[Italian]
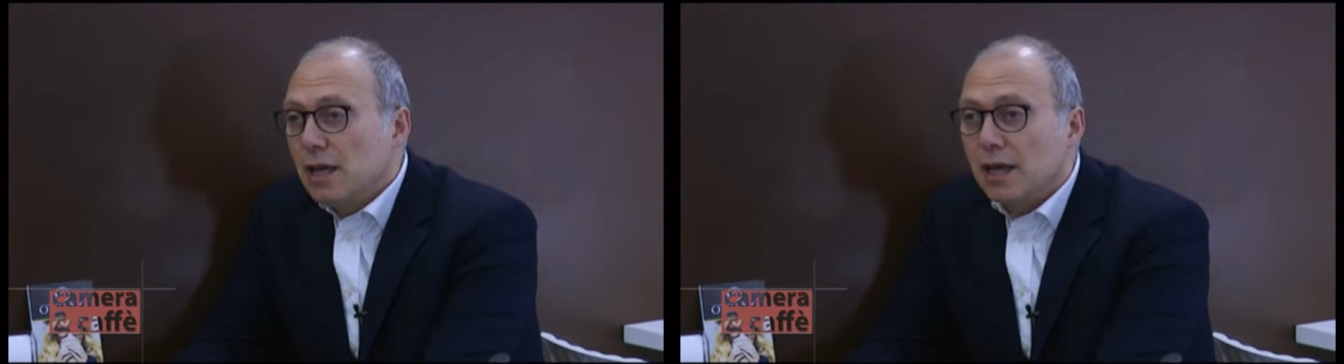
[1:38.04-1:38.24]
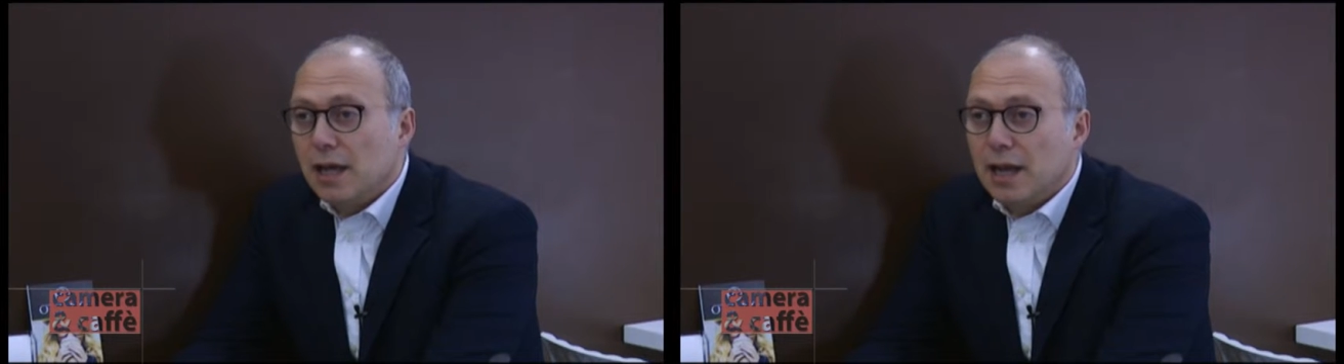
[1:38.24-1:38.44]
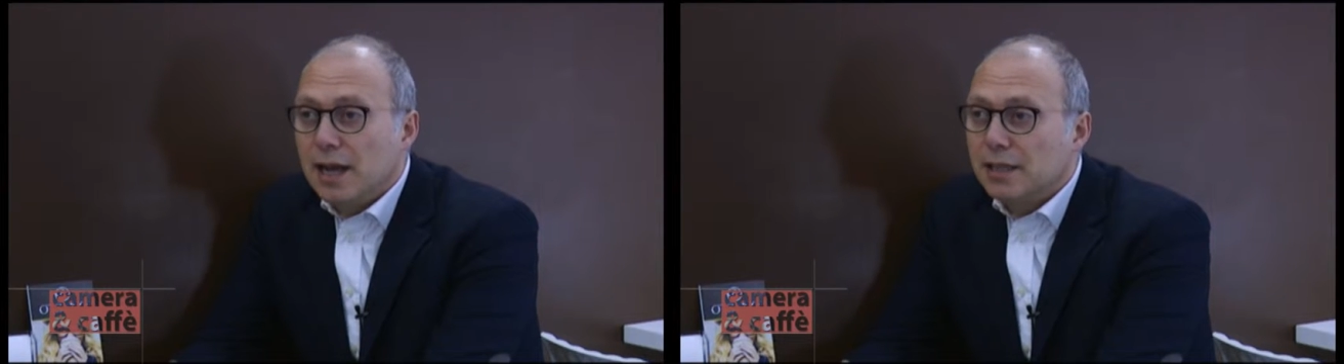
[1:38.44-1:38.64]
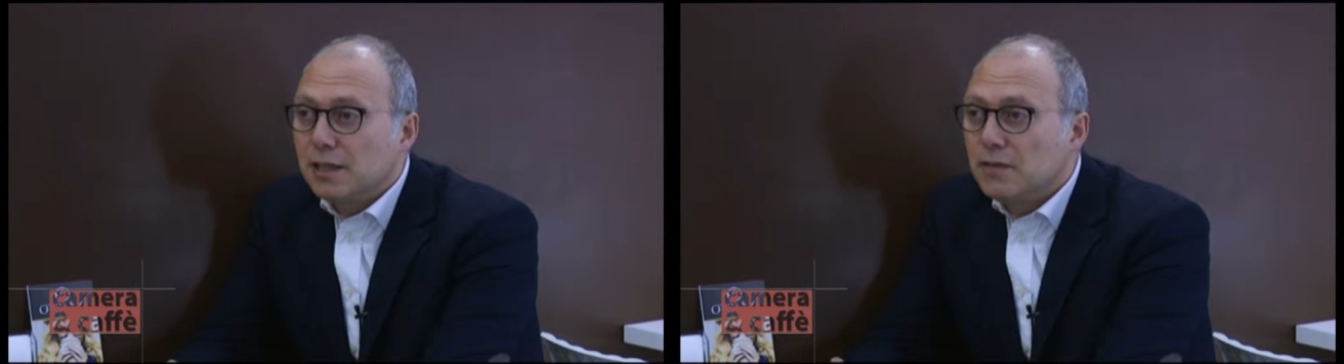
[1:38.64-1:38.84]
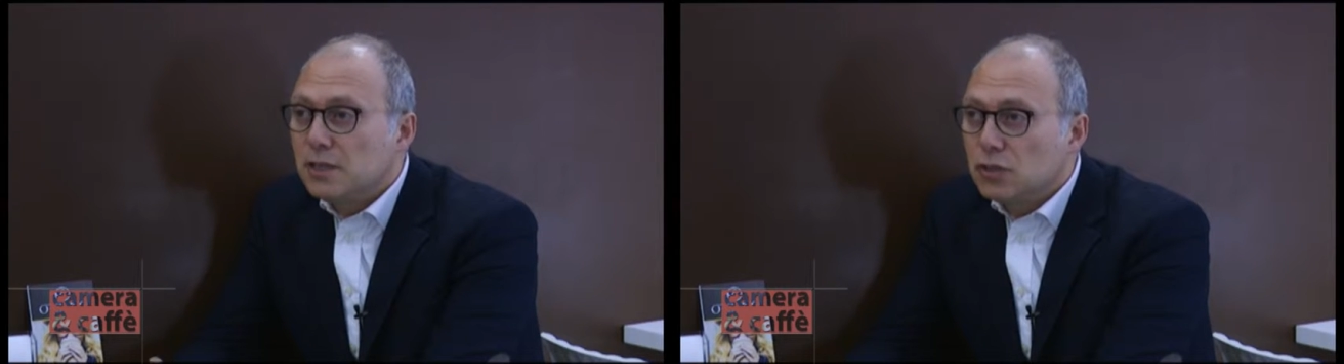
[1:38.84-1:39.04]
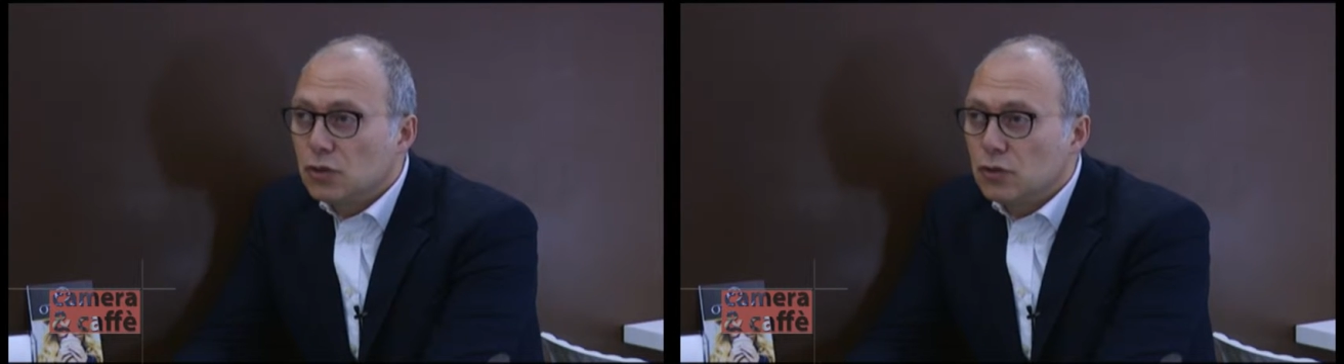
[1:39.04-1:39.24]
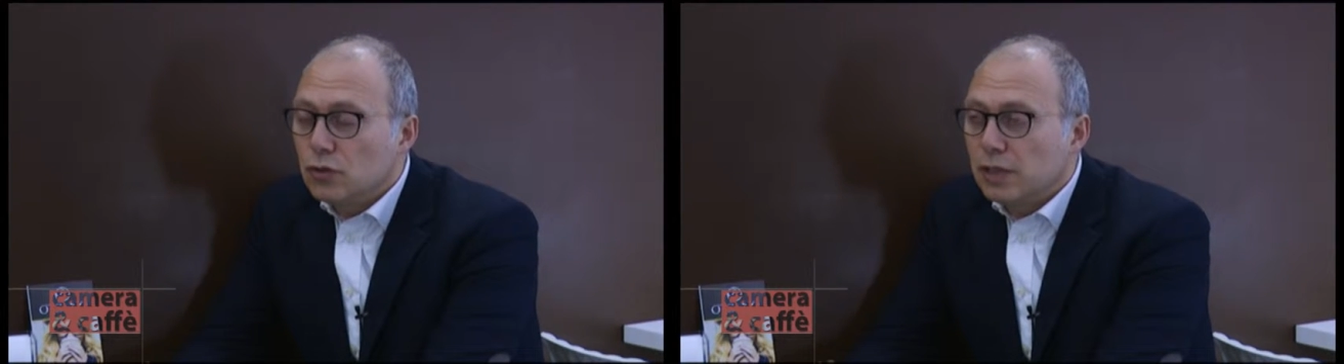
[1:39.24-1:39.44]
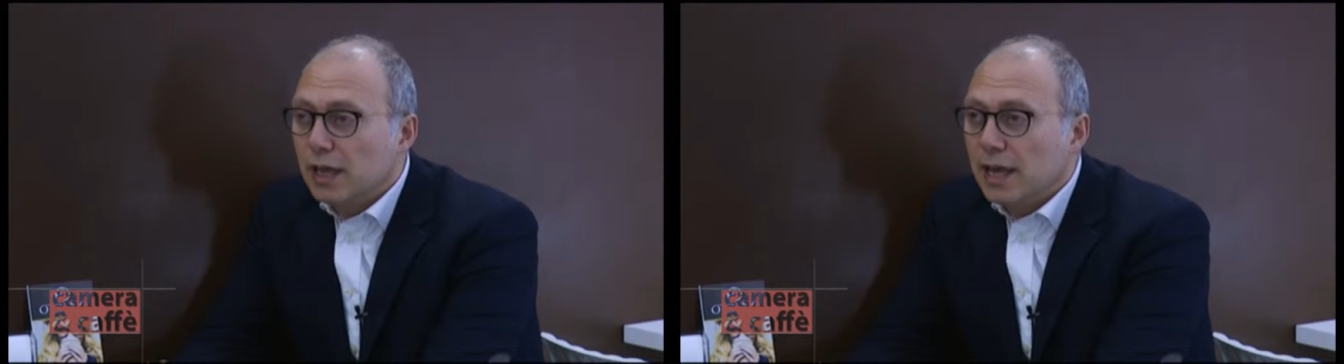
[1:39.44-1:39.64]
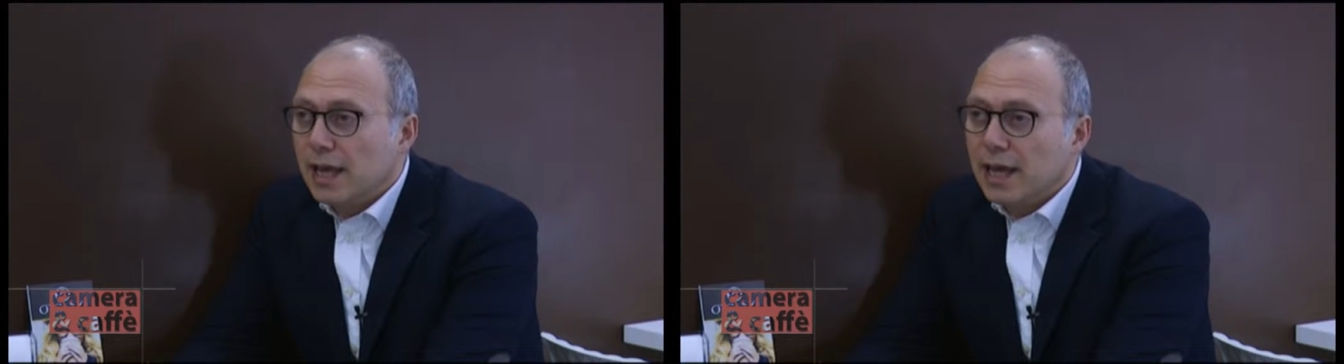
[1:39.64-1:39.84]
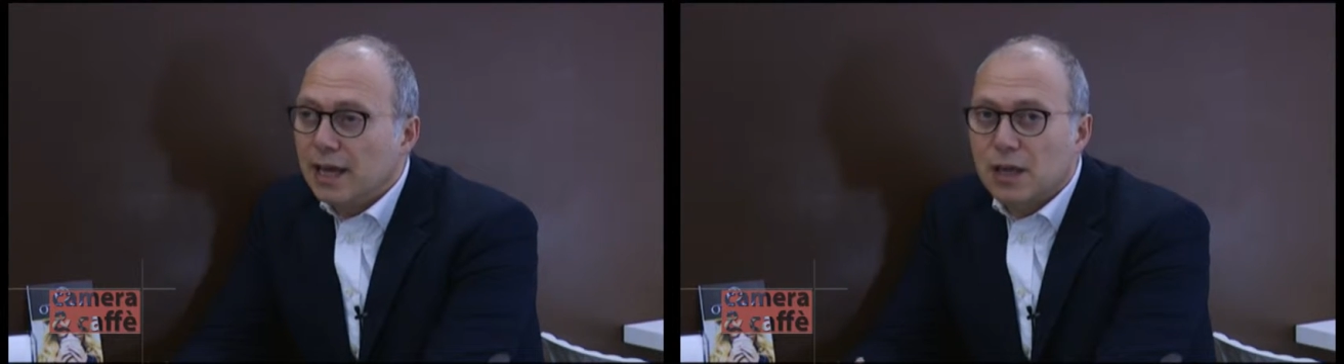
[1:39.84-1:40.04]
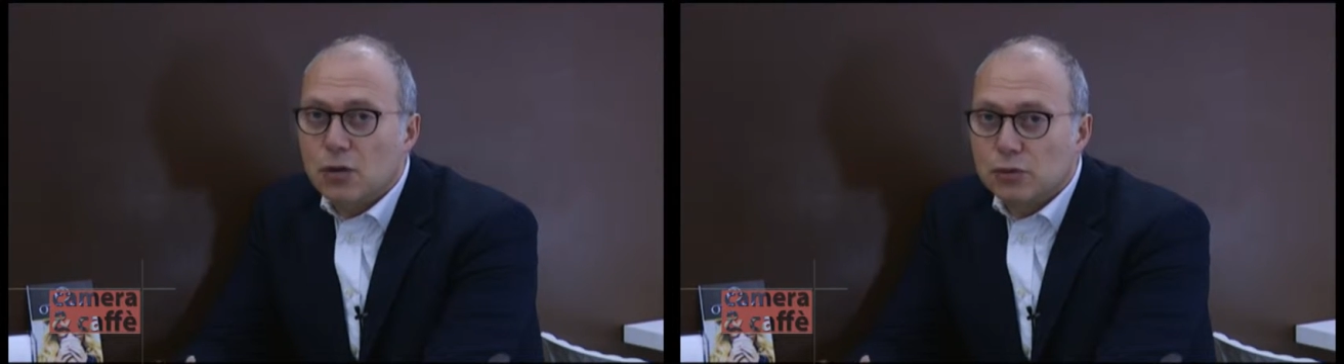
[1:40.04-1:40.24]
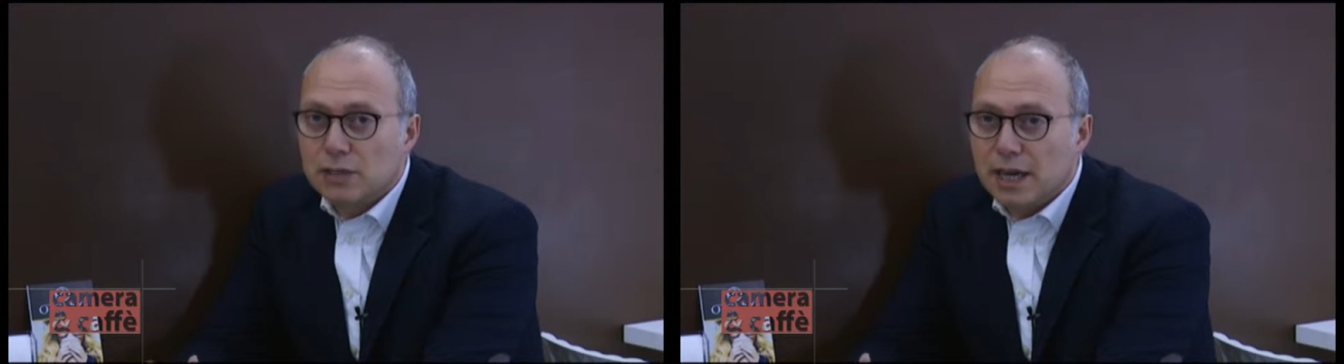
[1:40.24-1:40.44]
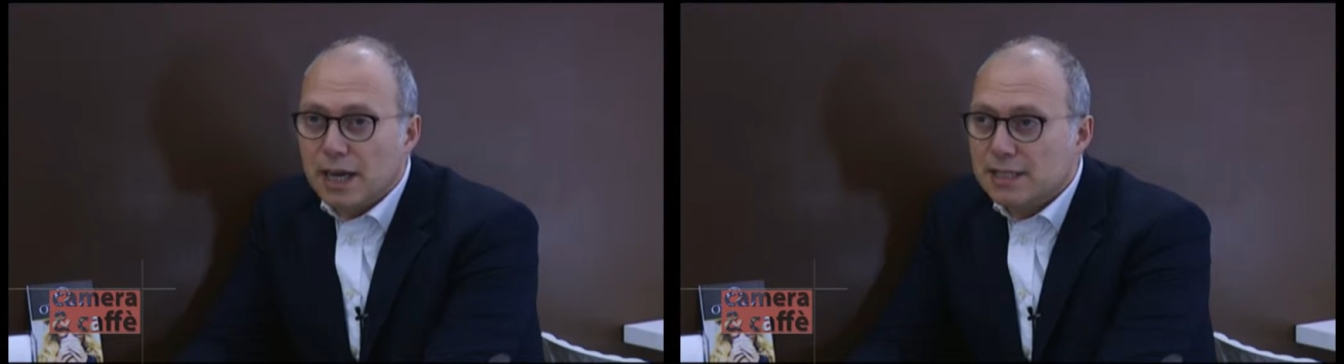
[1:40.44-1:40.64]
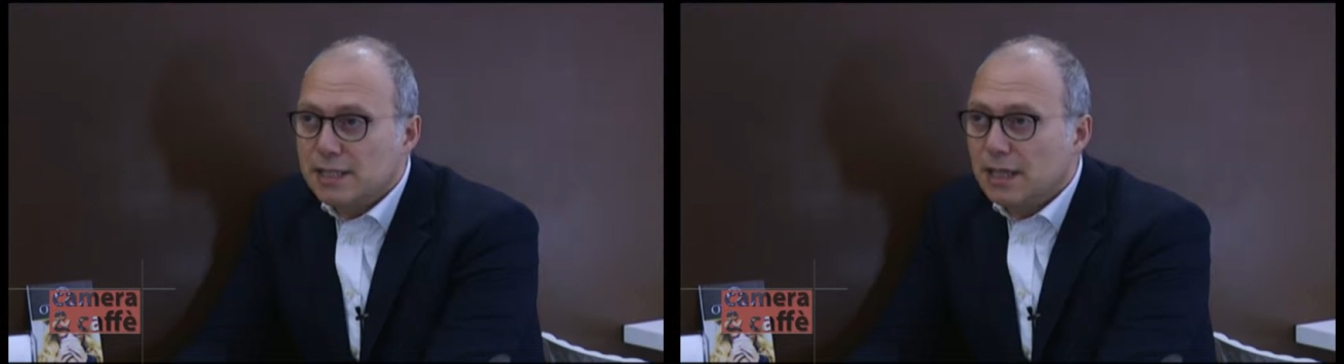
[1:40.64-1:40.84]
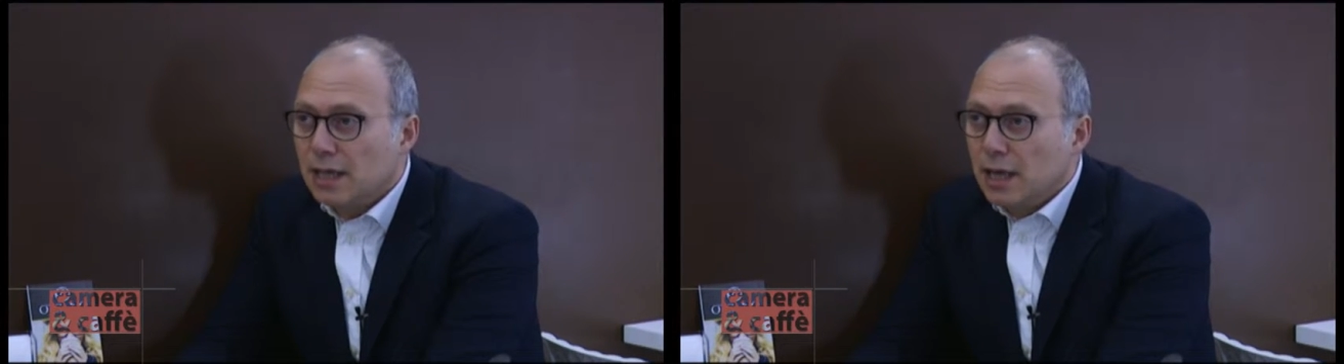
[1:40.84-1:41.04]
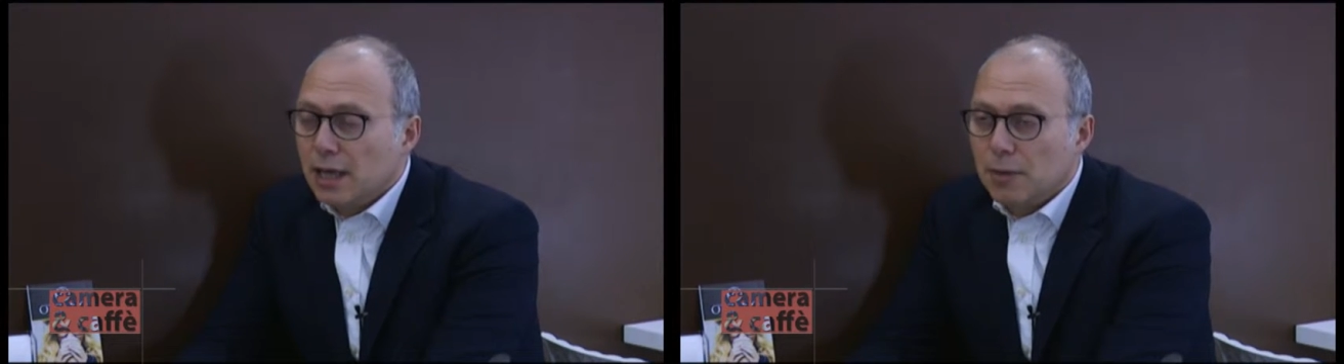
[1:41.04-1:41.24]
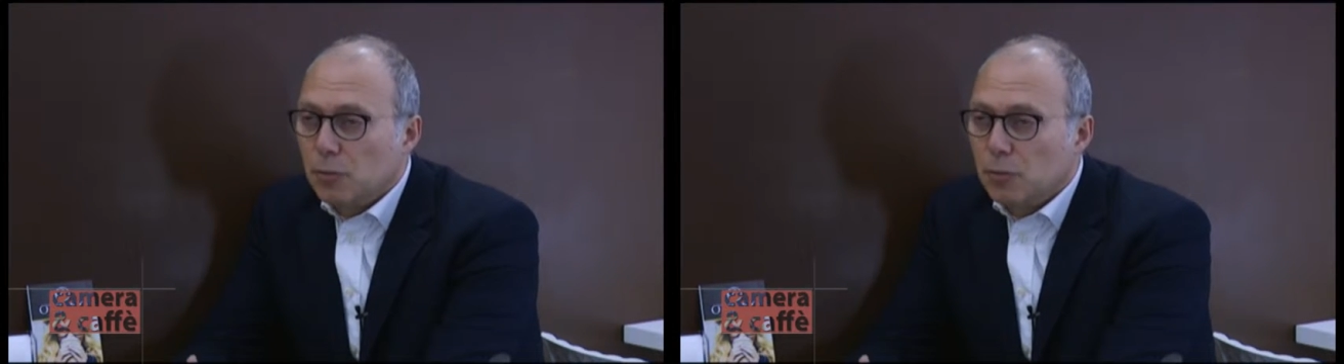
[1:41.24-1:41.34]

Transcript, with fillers: eh, la divisione e anche i contrasti che